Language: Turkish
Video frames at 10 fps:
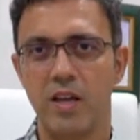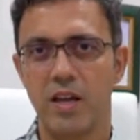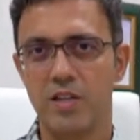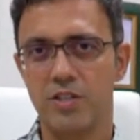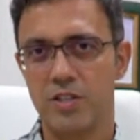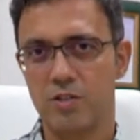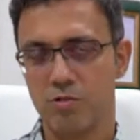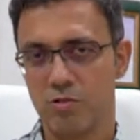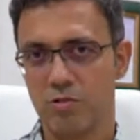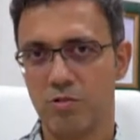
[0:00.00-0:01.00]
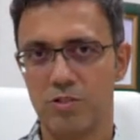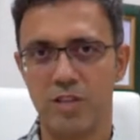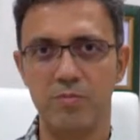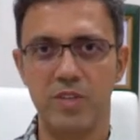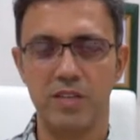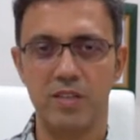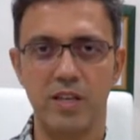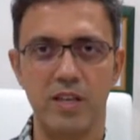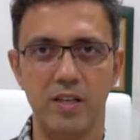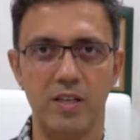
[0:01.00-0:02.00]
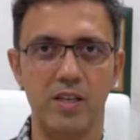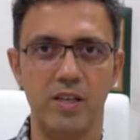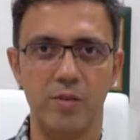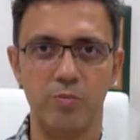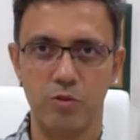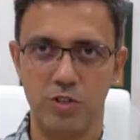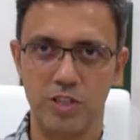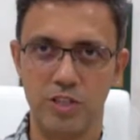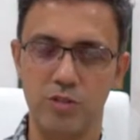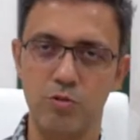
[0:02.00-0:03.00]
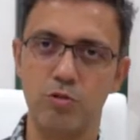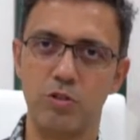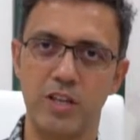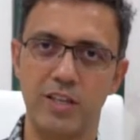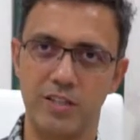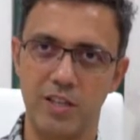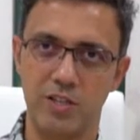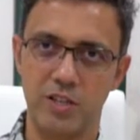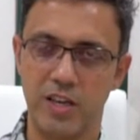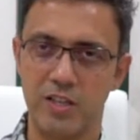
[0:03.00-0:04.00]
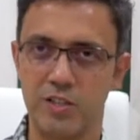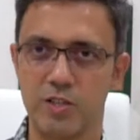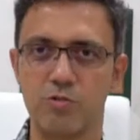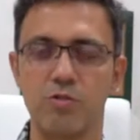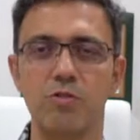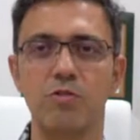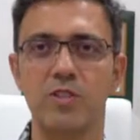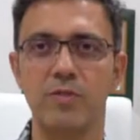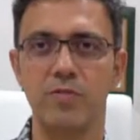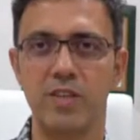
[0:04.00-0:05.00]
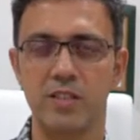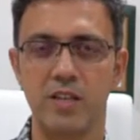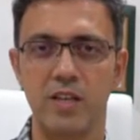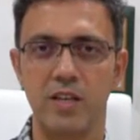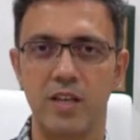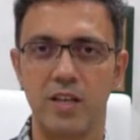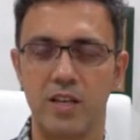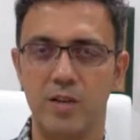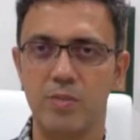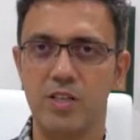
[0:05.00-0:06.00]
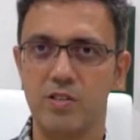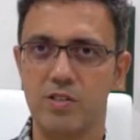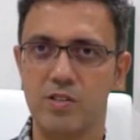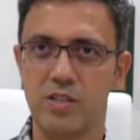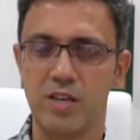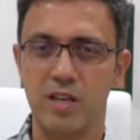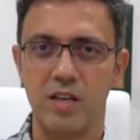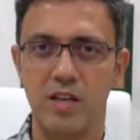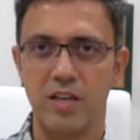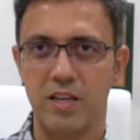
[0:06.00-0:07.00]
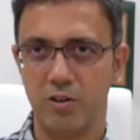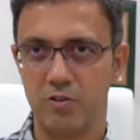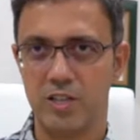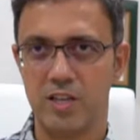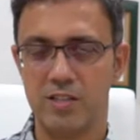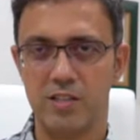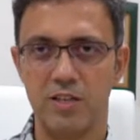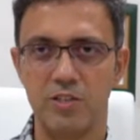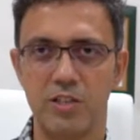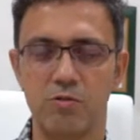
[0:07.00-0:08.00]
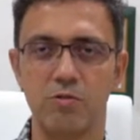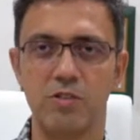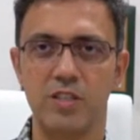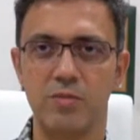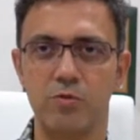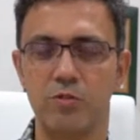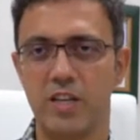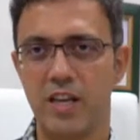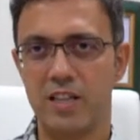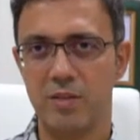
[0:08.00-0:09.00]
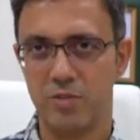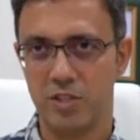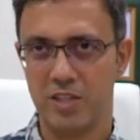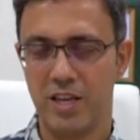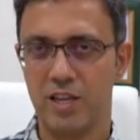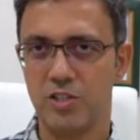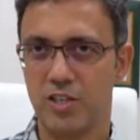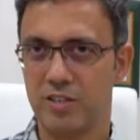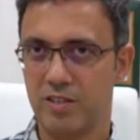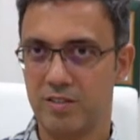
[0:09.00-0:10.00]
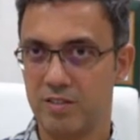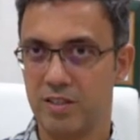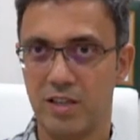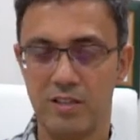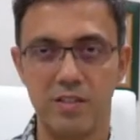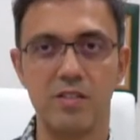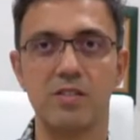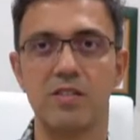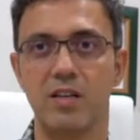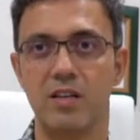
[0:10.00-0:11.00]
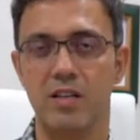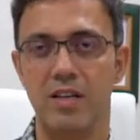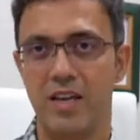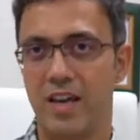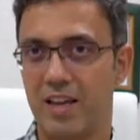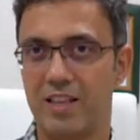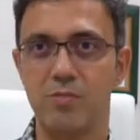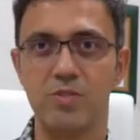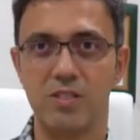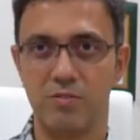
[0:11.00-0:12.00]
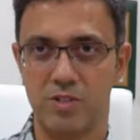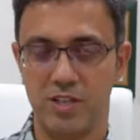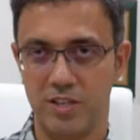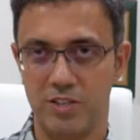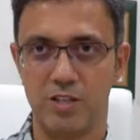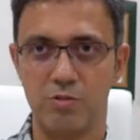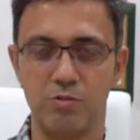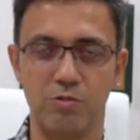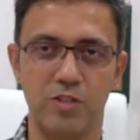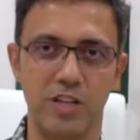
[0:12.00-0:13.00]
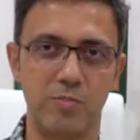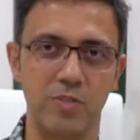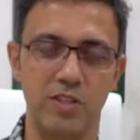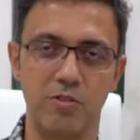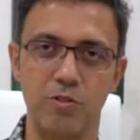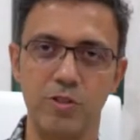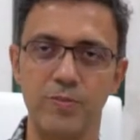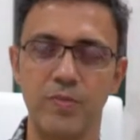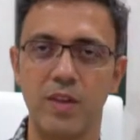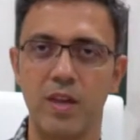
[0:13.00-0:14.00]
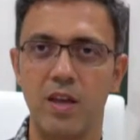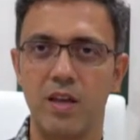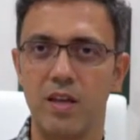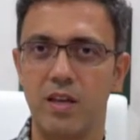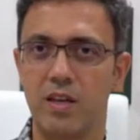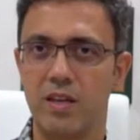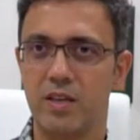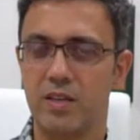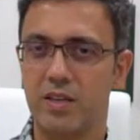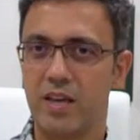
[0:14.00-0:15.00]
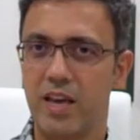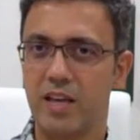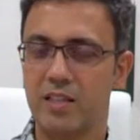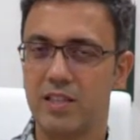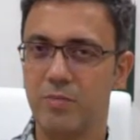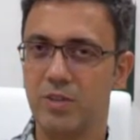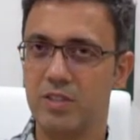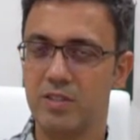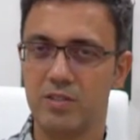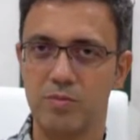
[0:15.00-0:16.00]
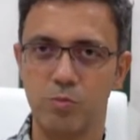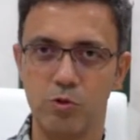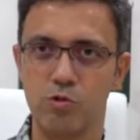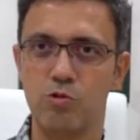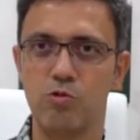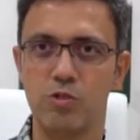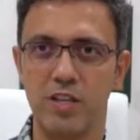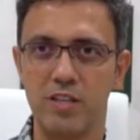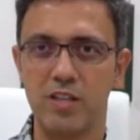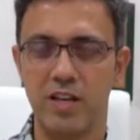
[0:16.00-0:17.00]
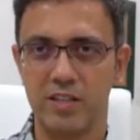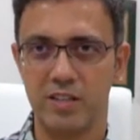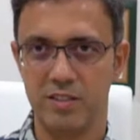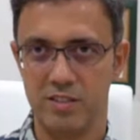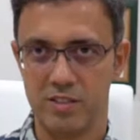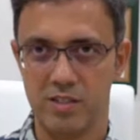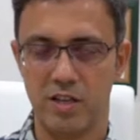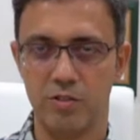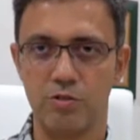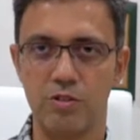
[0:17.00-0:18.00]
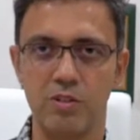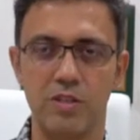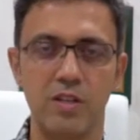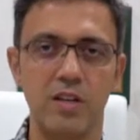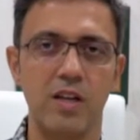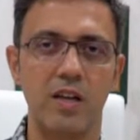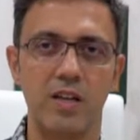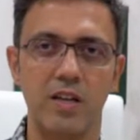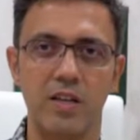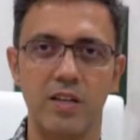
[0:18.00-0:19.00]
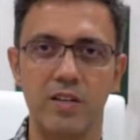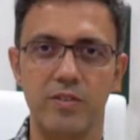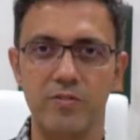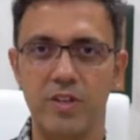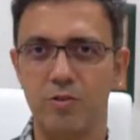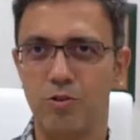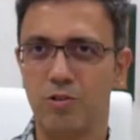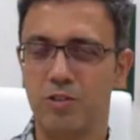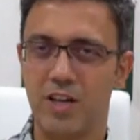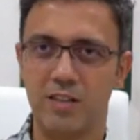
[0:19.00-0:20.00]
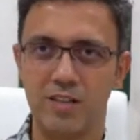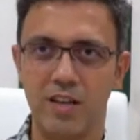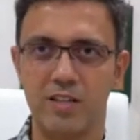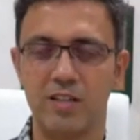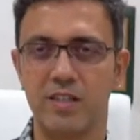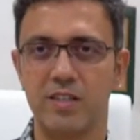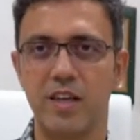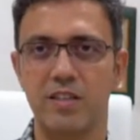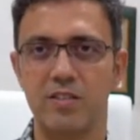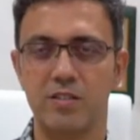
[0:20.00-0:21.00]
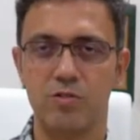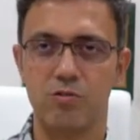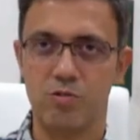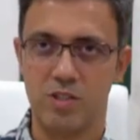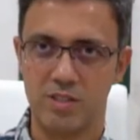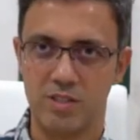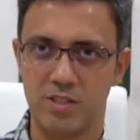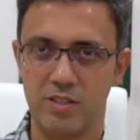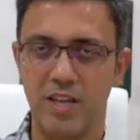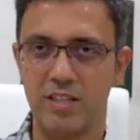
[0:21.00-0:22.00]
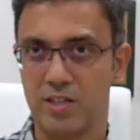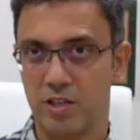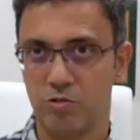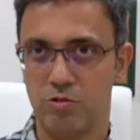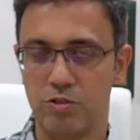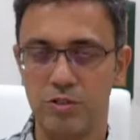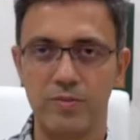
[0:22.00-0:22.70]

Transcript: Enjeksiyon yöntemlerinde e, bugün için 3 tane değişik enjeksiyon yöntemi var. E, birincisi hyaluronik asit enjeksiyonları. Bunlar eklem içine enjekte ettiğinde halk arasında eklem sıvısı enjeksiyonu olarak biliniyor. E, eklemin bozuk yüzeyinin kayganlığını sağlıyor. Ve 4-6 ay kadar etki süre etki gidiyor.